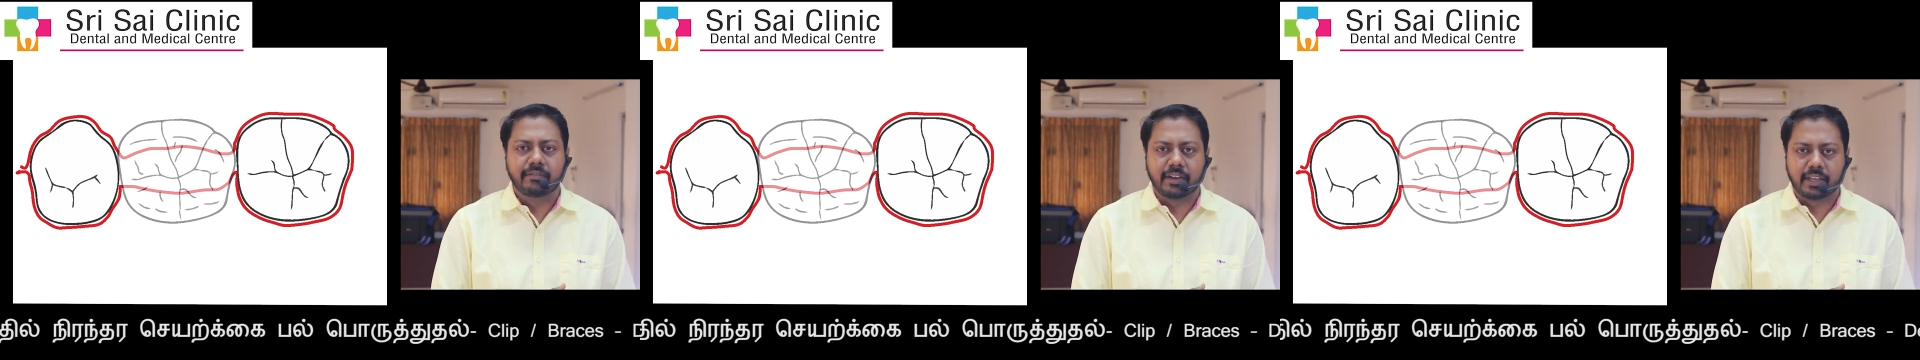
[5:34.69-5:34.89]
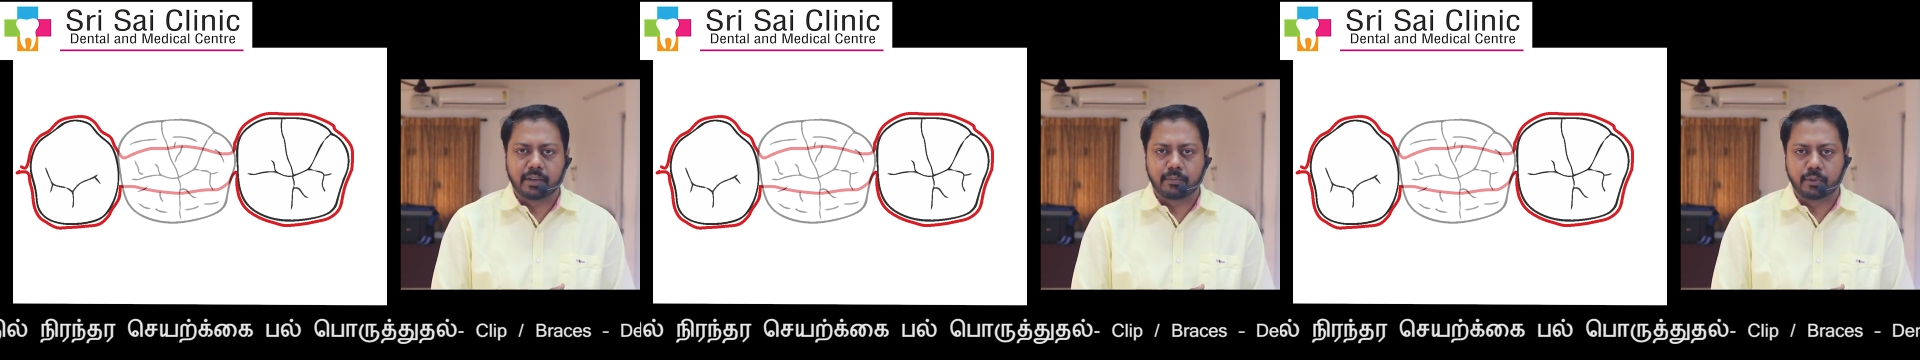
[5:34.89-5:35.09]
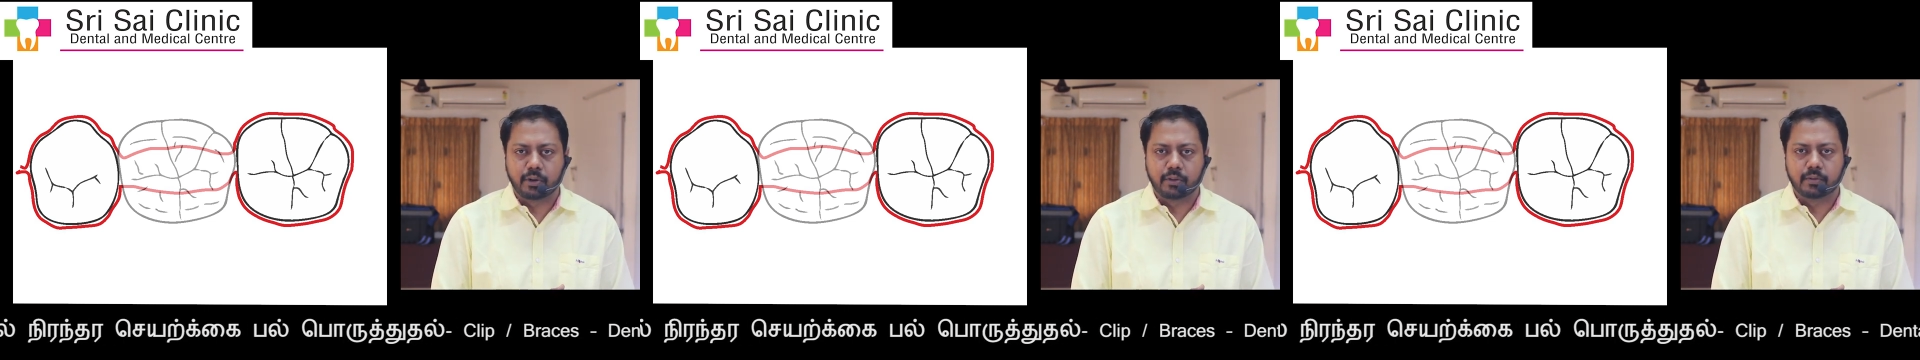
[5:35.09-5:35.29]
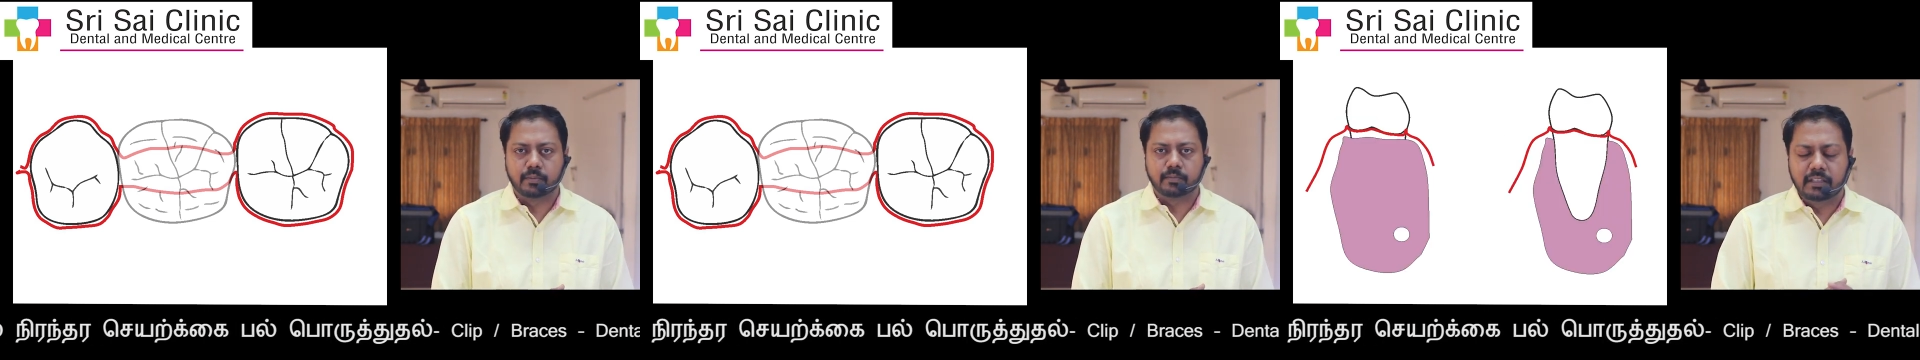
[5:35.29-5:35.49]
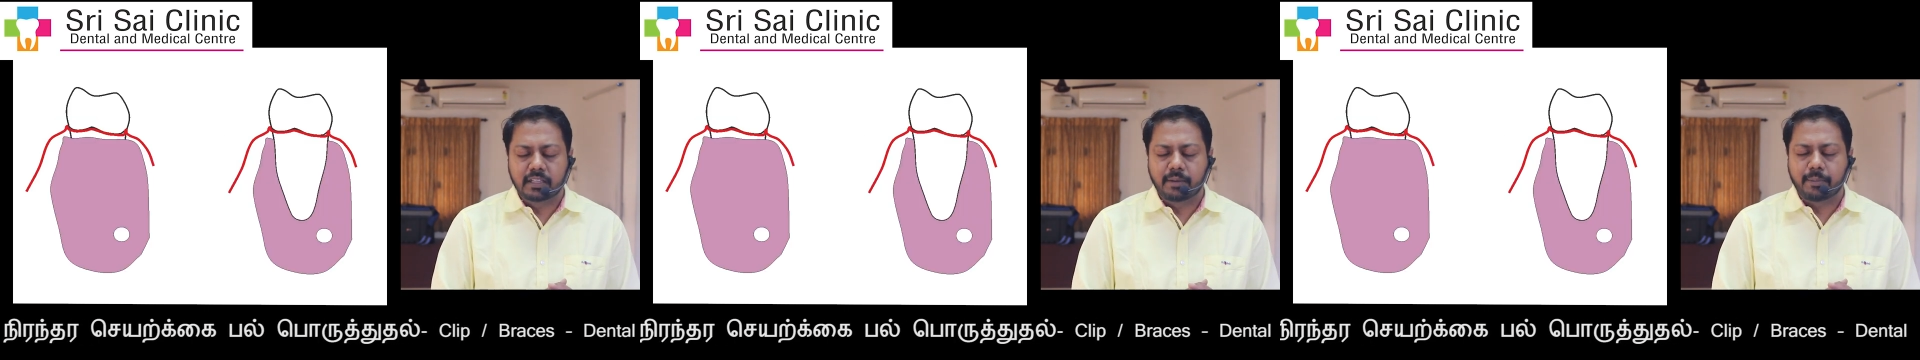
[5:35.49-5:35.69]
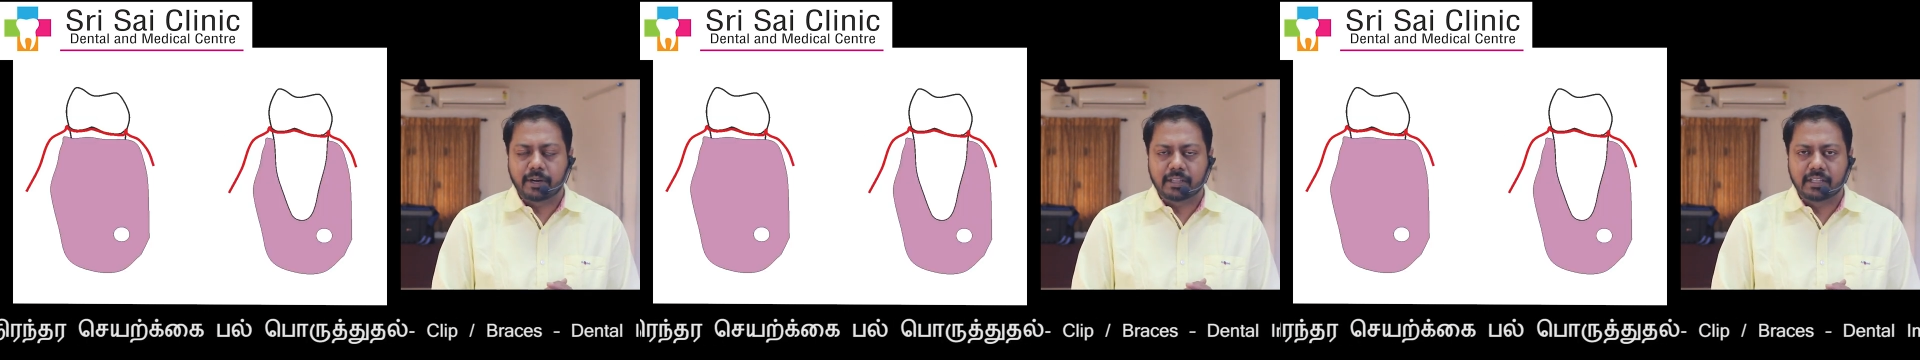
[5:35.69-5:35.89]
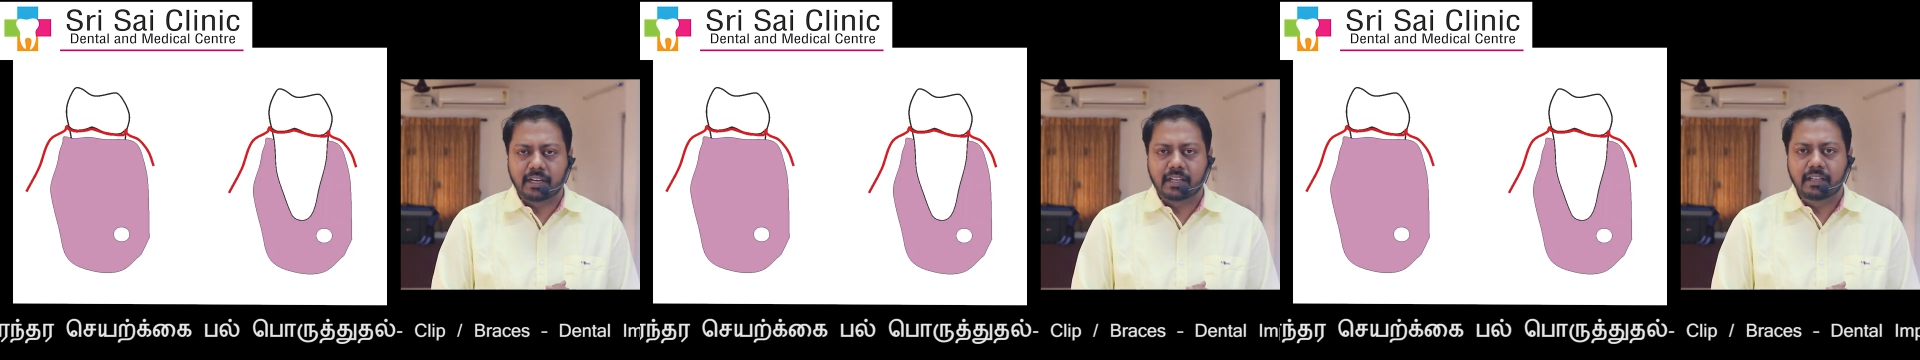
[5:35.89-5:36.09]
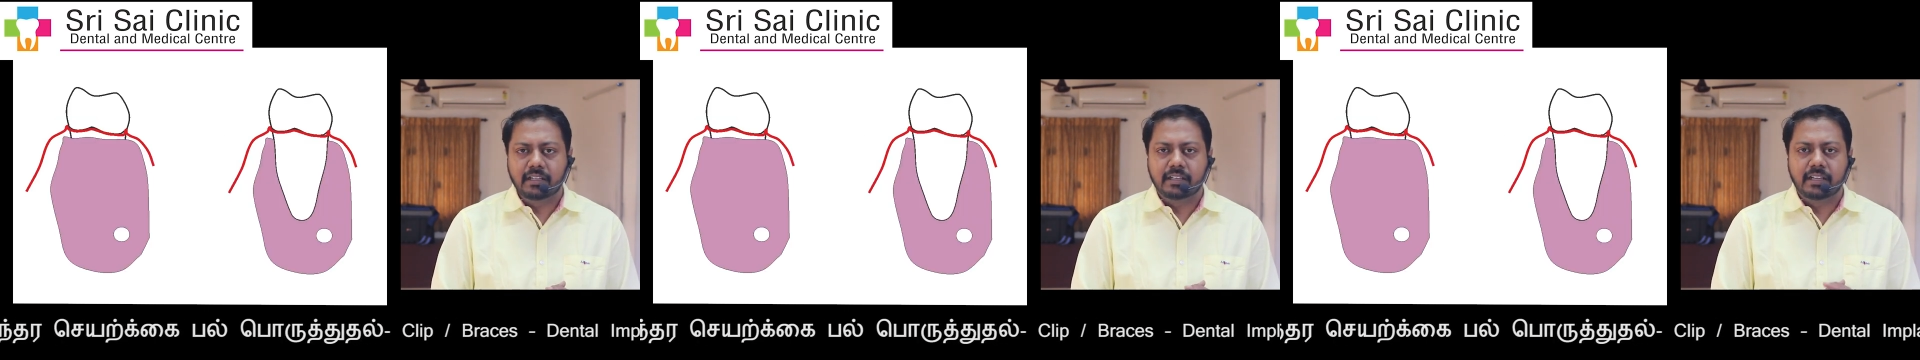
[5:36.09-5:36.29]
வைக்க முடியும் இந்த படத்துல